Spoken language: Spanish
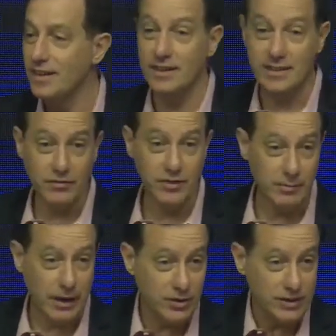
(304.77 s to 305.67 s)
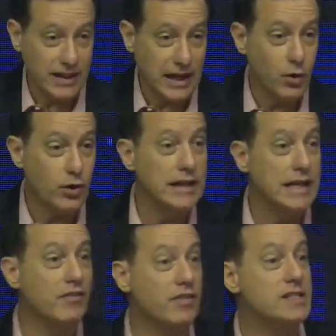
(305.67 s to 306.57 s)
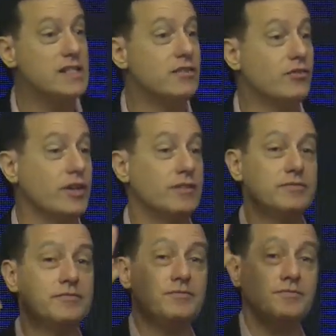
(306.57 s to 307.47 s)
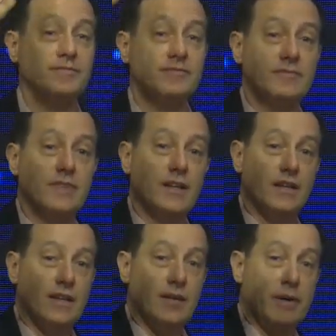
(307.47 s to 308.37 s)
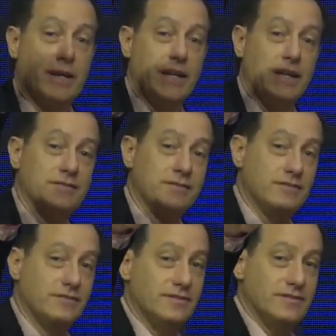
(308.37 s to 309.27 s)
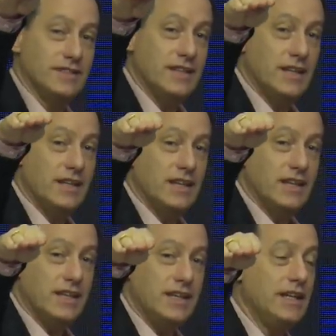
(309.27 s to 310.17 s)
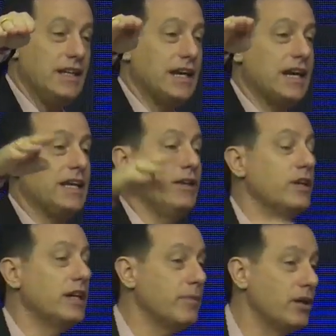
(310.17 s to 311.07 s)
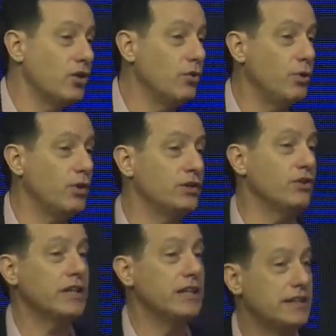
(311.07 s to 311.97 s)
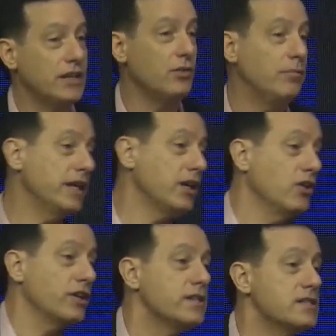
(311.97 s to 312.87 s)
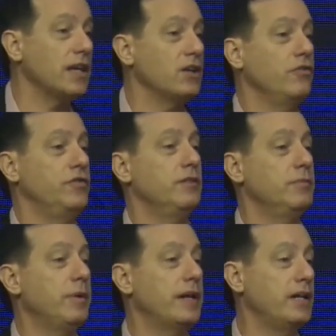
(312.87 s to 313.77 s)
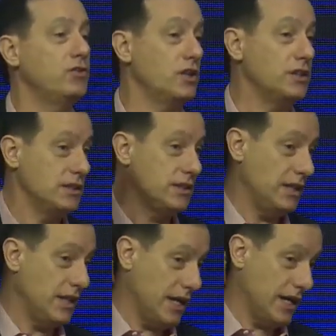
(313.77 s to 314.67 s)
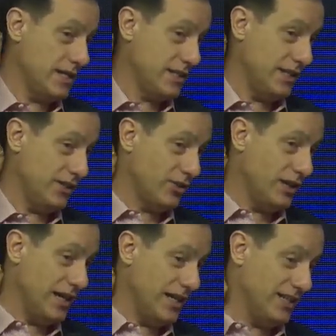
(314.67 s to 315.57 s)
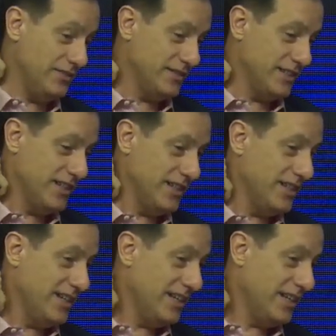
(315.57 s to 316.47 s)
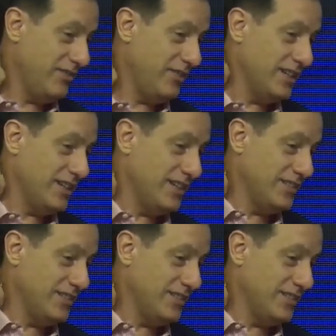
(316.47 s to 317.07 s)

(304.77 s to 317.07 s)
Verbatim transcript: Está filmado, está grabado. Y la flecha se fue para allá. Y, un hermano con poquito criterio, en vez de correr, se quedó firme, paradito, y se acá se le entró la, flecha.